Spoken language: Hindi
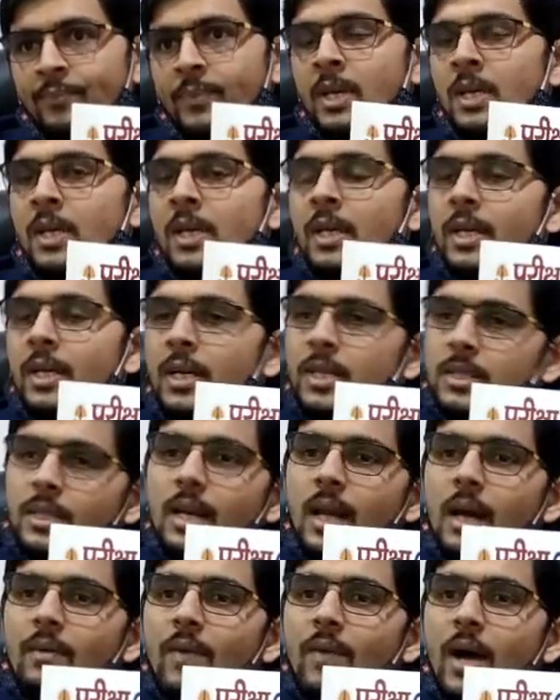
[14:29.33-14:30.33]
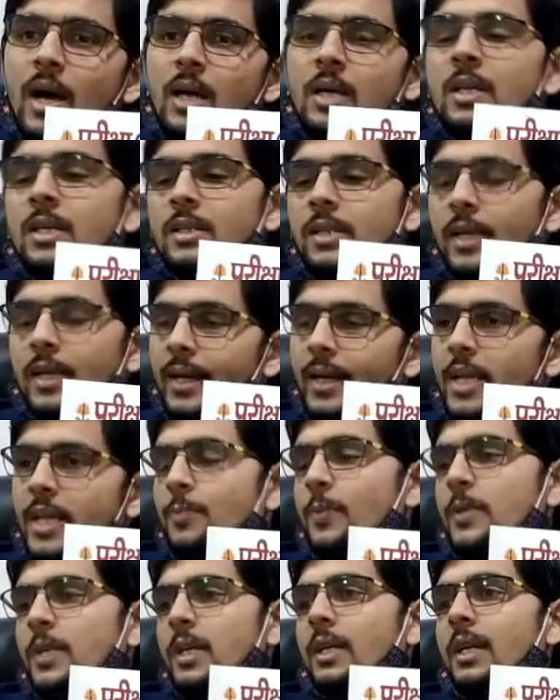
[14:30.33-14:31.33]
बहुत बढ़िया इसके अलावा
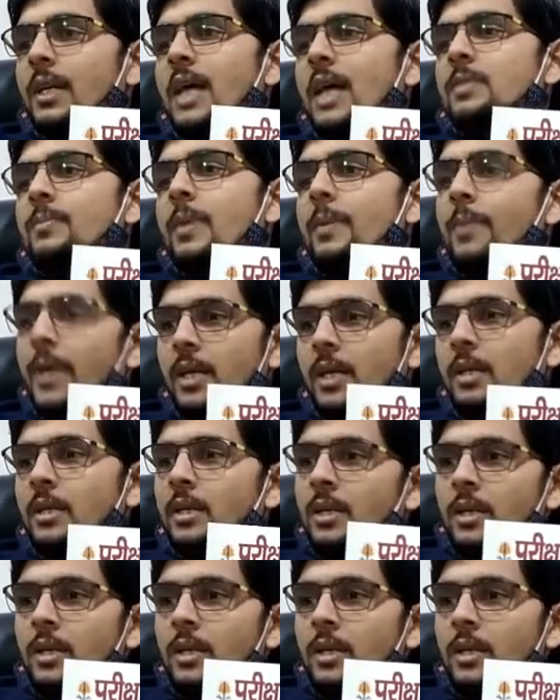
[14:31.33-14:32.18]
संडे स्पेशल क्लास में भी